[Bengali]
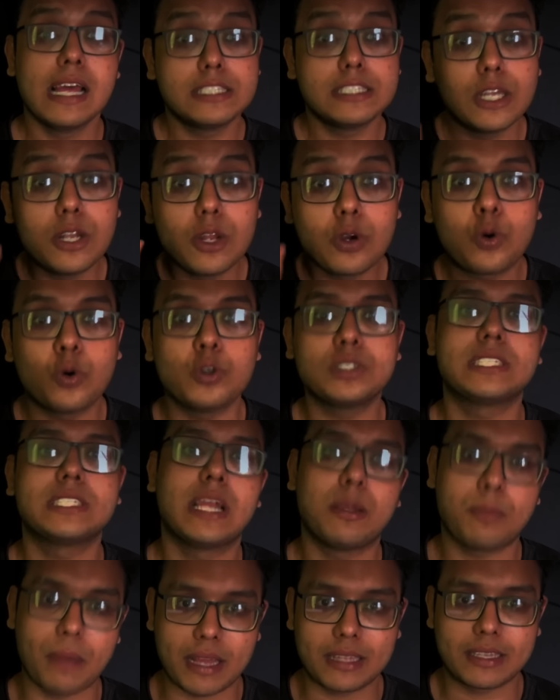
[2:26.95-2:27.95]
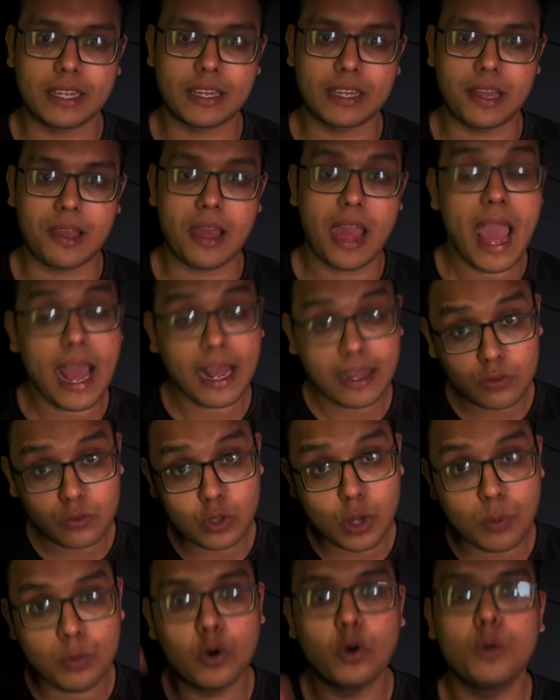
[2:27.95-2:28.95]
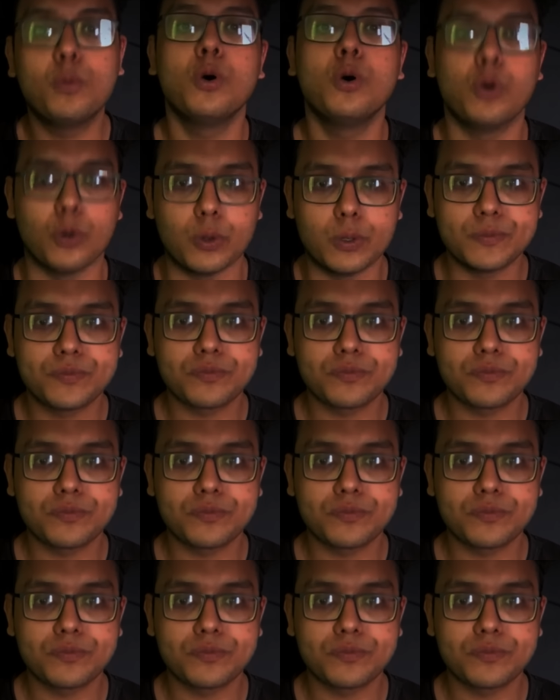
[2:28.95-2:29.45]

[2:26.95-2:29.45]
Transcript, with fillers: ছিল কোশ্চেন ব্যাংক থেকে একদম হুবহু